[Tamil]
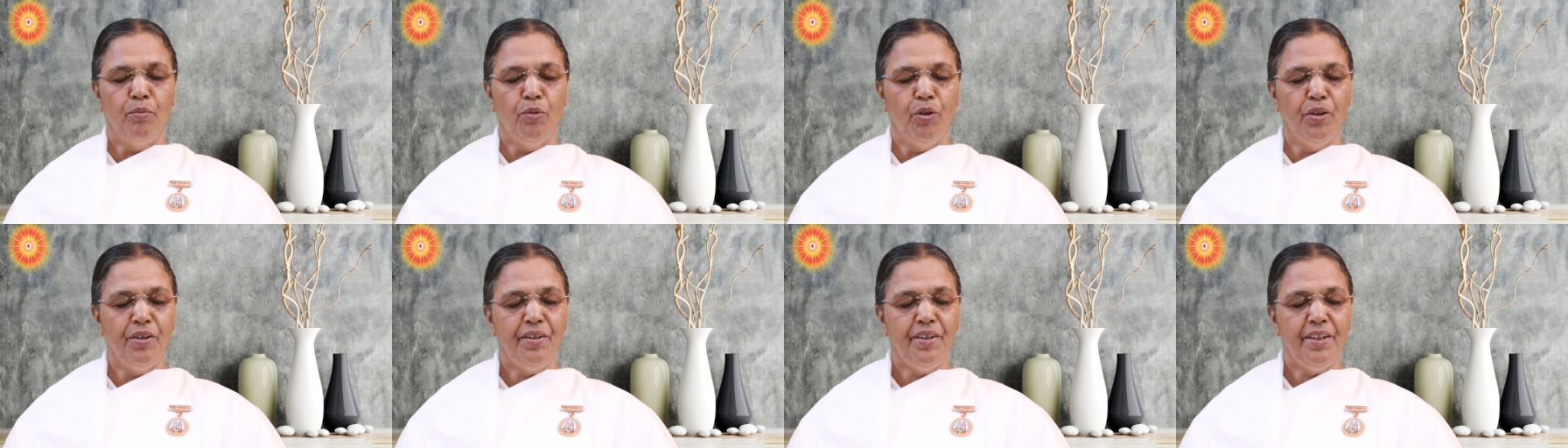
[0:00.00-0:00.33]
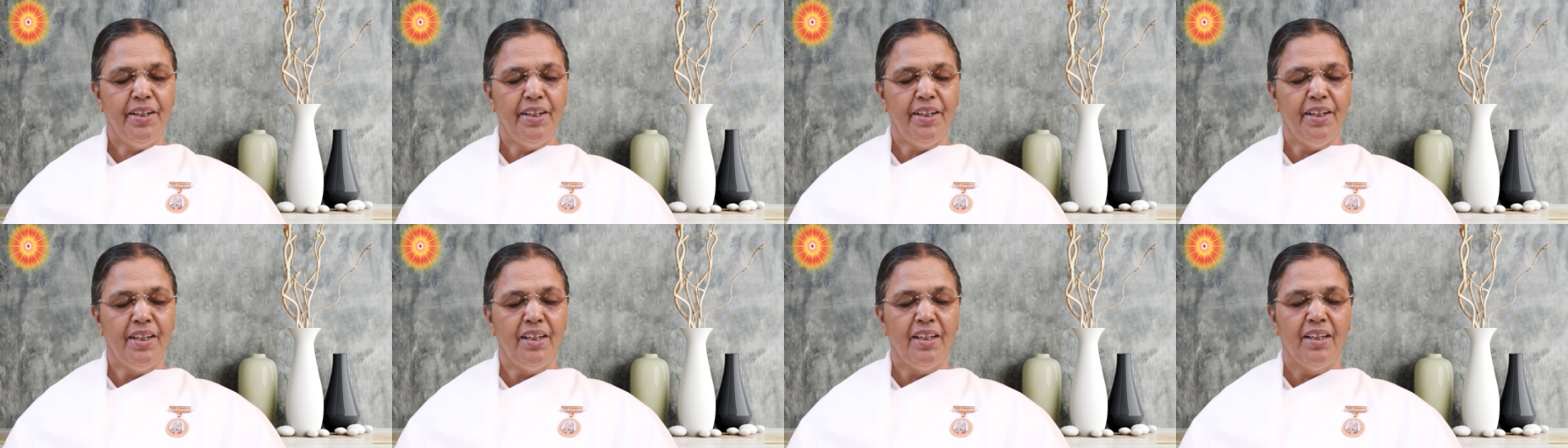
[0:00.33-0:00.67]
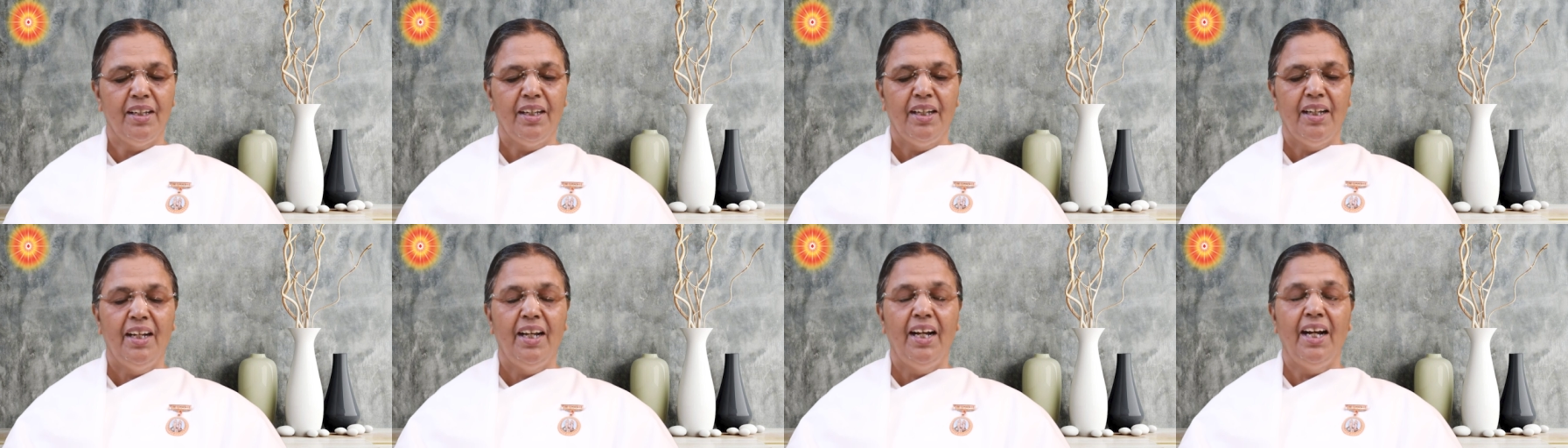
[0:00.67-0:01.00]
மொழி
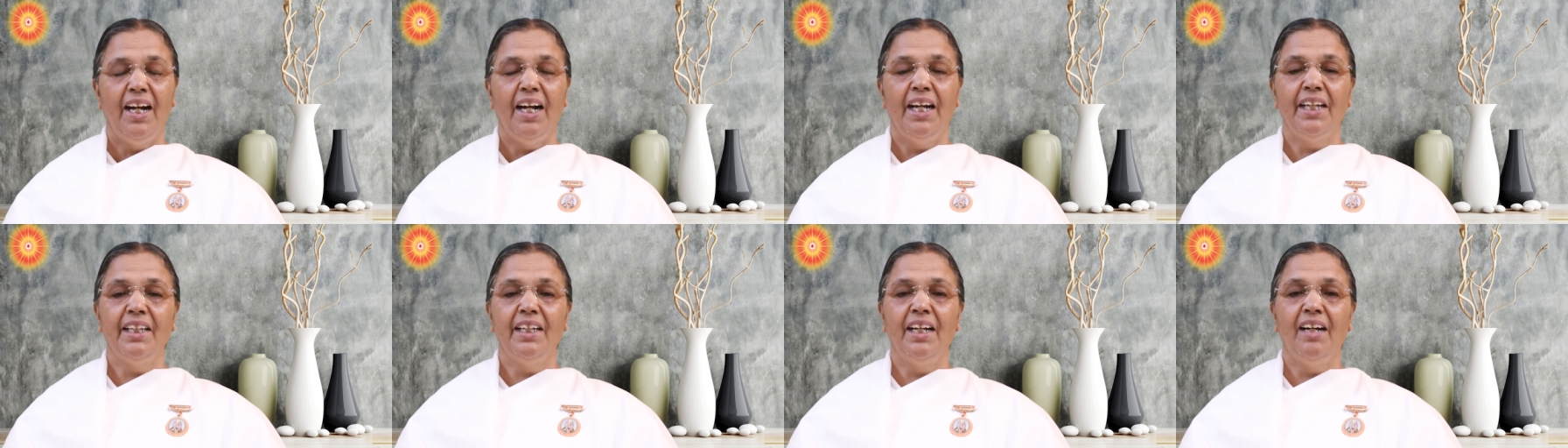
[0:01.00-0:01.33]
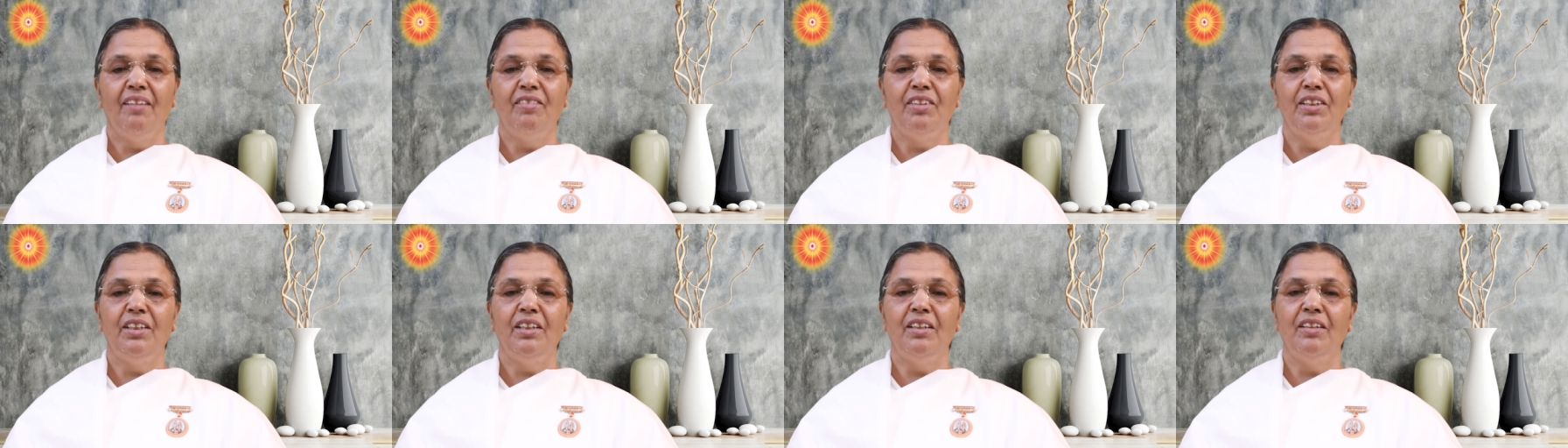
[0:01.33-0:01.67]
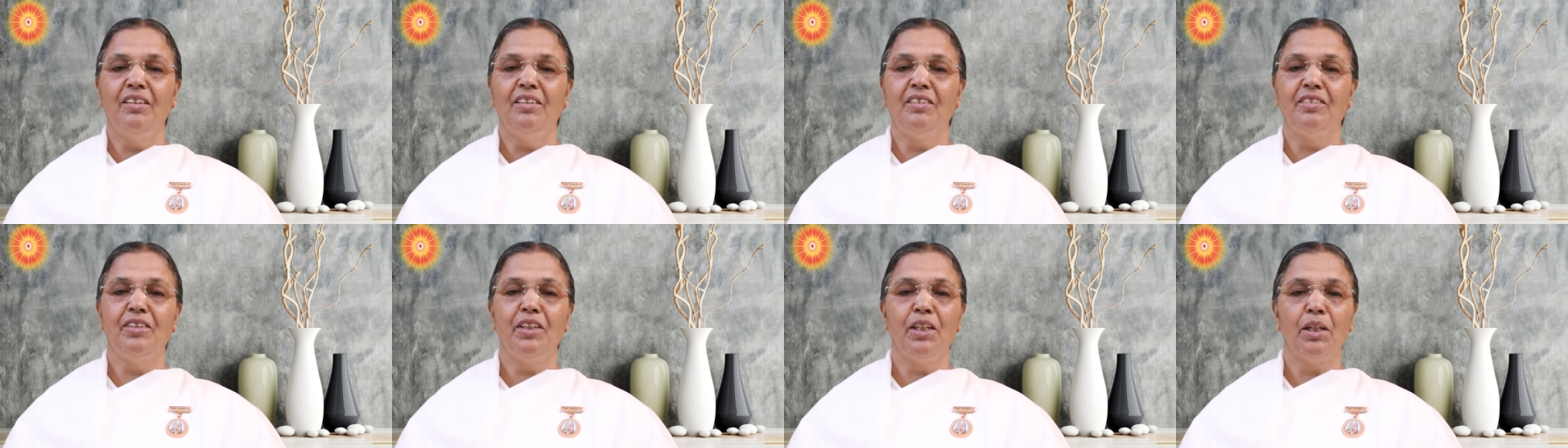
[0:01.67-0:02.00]
அதாவது
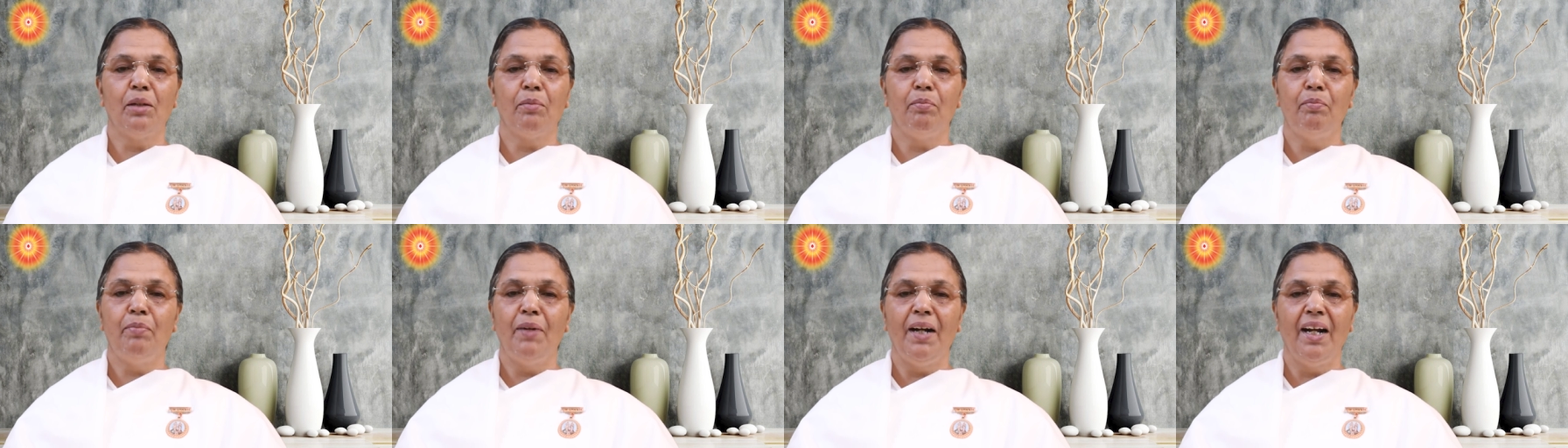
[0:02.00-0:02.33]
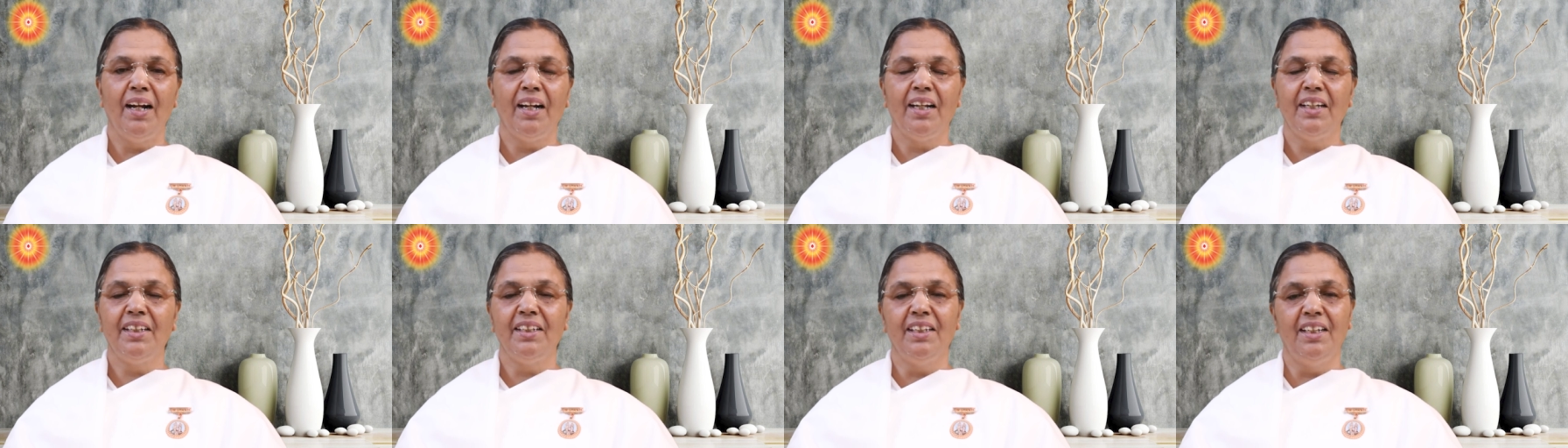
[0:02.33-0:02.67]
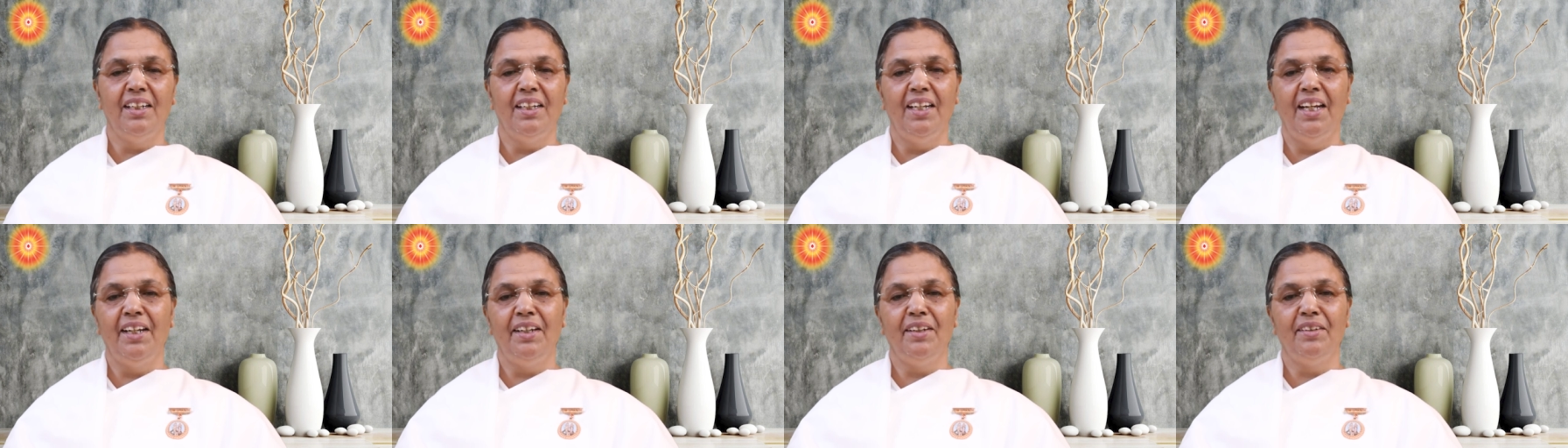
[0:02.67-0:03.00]
சிறப்பாக
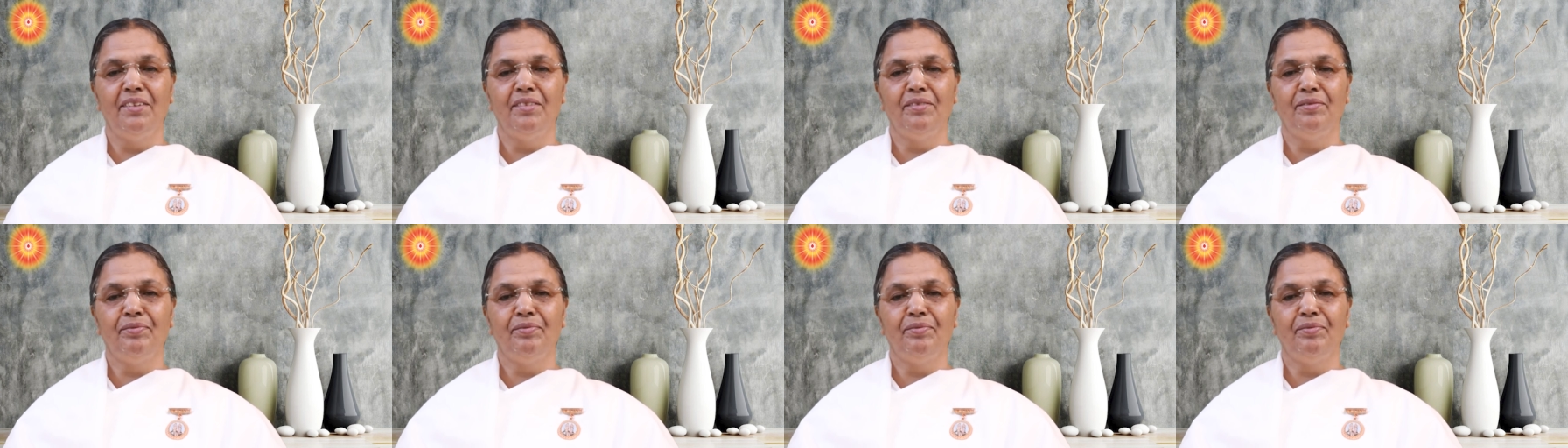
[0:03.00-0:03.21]
இல்லை